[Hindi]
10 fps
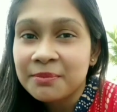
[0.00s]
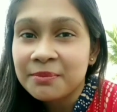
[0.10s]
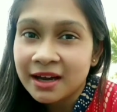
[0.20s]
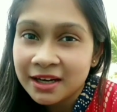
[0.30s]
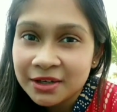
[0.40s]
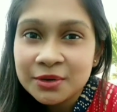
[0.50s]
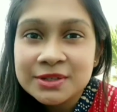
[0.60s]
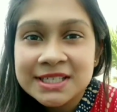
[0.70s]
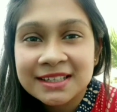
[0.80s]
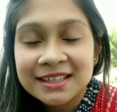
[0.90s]
और मैं
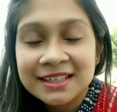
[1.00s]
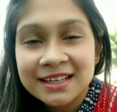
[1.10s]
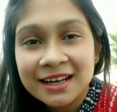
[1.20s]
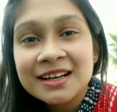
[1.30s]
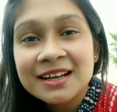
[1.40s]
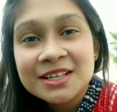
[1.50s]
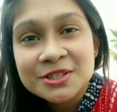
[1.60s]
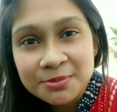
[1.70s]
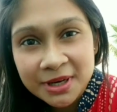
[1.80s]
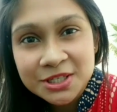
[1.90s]
हर रोज की तरह
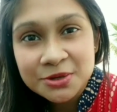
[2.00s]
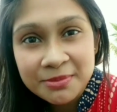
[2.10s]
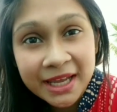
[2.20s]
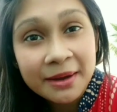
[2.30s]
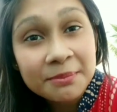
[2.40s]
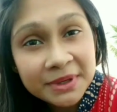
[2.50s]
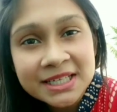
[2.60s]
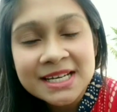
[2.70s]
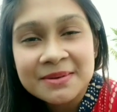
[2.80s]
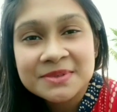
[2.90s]
सुबह जो मैं
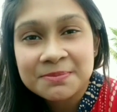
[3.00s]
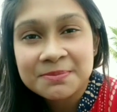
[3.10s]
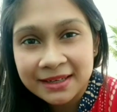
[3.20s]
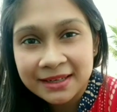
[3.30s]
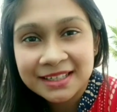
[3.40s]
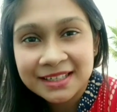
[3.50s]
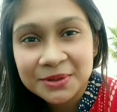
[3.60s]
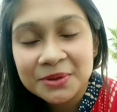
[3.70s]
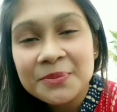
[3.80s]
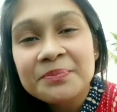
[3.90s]
मी टाइम स्पेंड
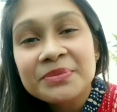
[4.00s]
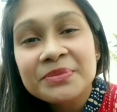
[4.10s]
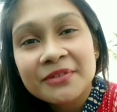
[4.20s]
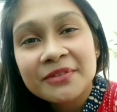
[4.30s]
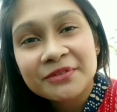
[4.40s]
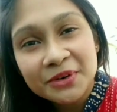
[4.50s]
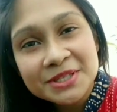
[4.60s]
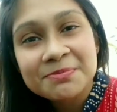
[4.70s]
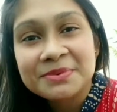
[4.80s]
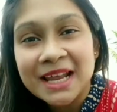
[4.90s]
करती हूँ
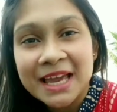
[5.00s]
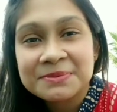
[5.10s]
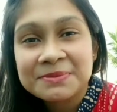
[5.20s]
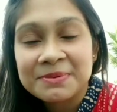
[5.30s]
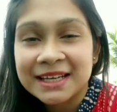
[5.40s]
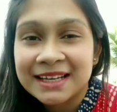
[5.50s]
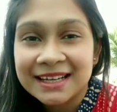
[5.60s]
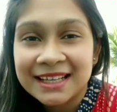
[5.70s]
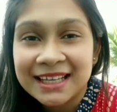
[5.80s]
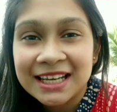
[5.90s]
वो टाइम
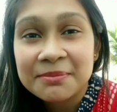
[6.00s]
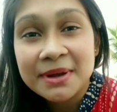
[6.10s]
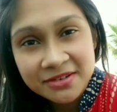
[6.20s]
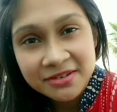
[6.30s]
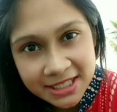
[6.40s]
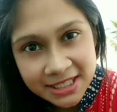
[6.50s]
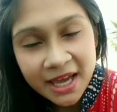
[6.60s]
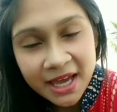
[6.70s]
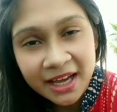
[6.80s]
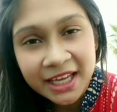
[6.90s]
स्पेंड करने के लिए मैं
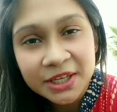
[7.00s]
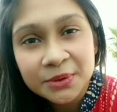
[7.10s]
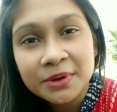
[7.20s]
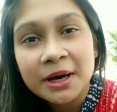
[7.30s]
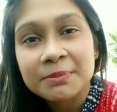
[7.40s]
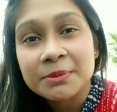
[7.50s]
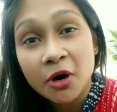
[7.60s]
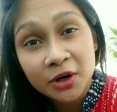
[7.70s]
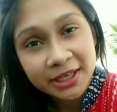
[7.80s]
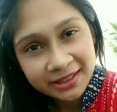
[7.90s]
ट्रेस पे आ गई हूँ
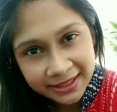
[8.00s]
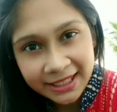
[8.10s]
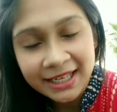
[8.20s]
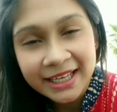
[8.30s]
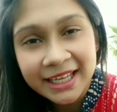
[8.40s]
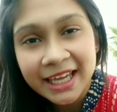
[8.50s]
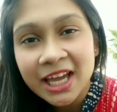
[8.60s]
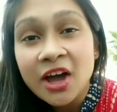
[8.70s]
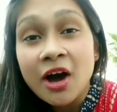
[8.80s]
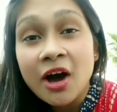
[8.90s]
अपनी मॉर्निंग टी
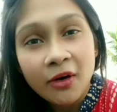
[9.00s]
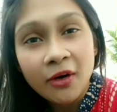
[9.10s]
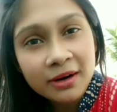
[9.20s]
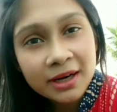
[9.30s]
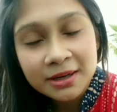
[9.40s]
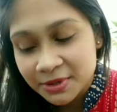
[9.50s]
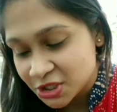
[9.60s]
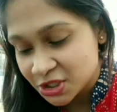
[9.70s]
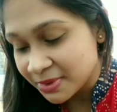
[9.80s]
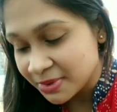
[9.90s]
लेके और
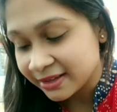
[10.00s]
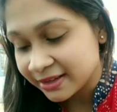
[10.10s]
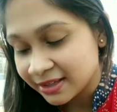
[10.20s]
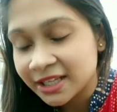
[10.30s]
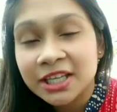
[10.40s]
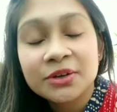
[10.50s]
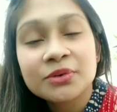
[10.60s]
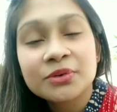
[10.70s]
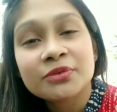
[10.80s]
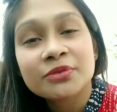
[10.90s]
अभी जो मैं कर
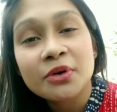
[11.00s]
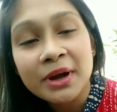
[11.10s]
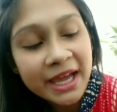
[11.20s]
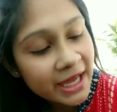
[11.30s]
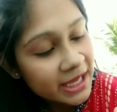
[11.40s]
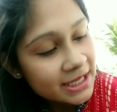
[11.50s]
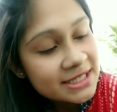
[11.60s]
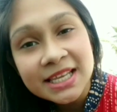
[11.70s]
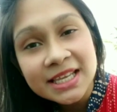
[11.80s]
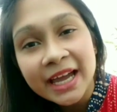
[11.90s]
रही हूँ वो है
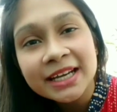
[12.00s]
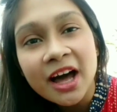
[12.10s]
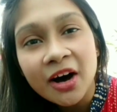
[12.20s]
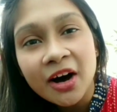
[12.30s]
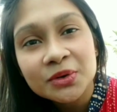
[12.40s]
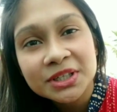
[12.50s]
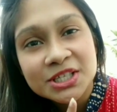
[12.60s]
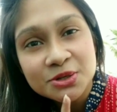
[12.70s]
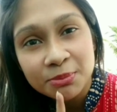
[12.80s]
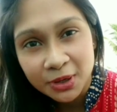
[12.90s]
इनसाइड
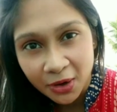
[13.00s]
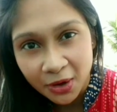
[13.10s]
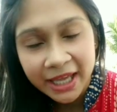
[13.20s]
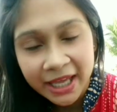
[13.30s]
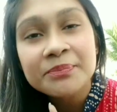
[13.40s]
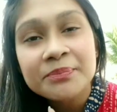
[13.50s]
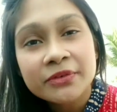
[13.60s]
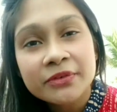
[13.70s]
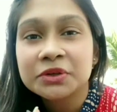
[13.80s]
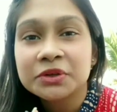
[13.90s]
आउट की जो ब्लॉग है
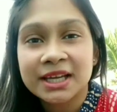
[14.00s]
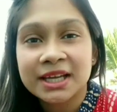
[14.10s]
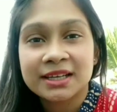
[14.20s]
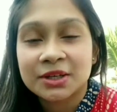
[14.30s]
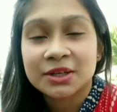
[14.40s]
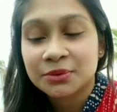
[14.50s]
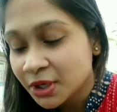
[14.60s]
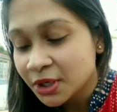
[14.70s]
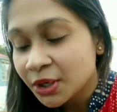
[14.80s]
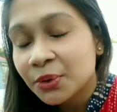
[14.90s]
वो देख
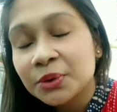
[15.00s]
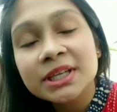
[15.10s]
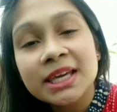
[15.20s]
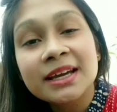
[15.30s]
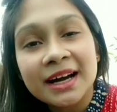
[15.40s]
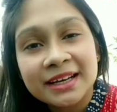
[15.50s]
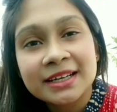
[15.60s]
रही हूँ उनकी